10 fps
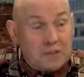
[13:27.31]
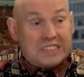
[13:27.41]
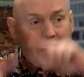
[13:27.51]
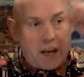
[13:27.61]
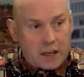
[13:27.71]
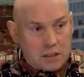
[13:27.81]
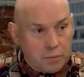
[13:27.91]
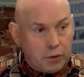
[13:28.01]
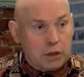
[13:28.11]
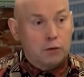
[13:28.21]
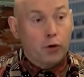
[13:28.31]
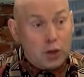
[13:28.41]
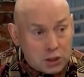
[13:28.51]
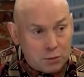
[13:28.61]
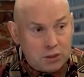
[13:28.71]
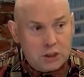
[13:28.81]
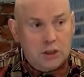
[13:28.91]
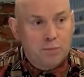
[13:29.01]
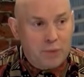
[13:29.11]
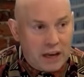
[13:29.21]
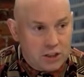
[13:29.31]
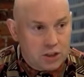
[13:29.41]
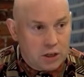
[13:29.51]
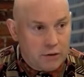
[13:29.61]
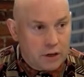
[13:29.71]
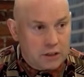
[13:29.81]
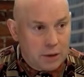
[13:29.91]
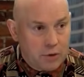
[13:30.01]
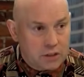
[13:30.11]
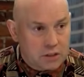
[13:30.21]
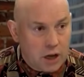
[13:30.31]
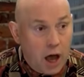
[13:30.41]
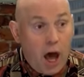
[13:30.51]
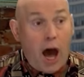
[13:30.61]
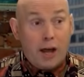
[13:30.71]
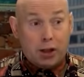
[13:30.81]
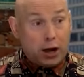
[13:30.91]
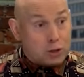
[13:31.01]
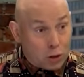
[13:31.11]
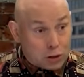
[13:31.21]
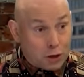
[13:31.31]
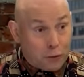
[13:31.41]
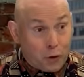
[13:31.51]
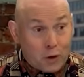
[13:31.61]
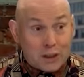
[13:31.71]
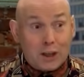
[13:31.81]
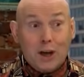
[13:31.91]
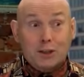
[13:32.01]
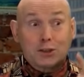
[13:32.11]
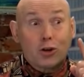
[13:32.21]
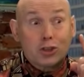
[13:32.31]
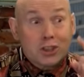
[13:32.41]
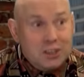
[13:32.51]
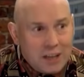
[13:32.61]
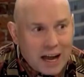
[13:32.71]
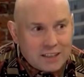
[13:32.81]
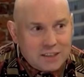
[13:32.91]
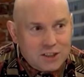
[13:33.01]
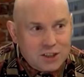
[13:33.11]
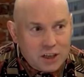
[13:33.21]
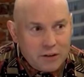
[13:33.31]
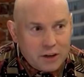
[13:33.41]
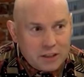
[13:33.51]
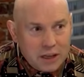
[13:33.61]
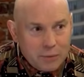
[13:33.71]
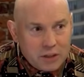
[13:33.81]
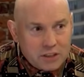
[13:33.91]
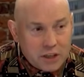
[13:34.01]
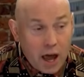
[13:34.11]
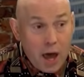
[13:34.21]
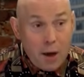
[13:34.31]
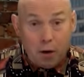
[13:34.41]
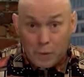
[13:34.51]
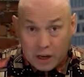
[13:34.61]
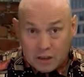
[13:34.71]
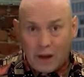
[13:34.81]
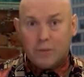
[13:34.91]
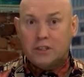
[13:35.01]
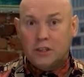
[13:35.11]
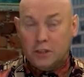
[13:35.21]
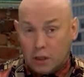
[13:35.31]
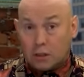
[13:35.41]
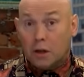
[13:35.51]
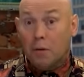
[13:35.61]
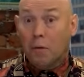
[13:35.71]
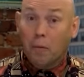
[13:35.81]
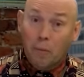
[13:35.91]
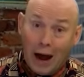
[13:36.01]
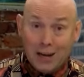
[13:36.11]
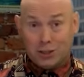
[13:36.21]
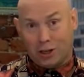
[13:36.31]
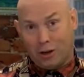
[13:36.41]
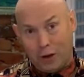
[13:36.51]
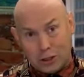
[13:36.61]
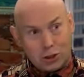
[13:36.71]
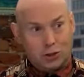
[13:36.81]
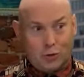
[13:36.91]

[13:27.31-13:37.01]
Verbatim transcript: в среднем было 85 человек на место, а на актерский факультет 116 человек на место. Перед вами сидит мальчик Витя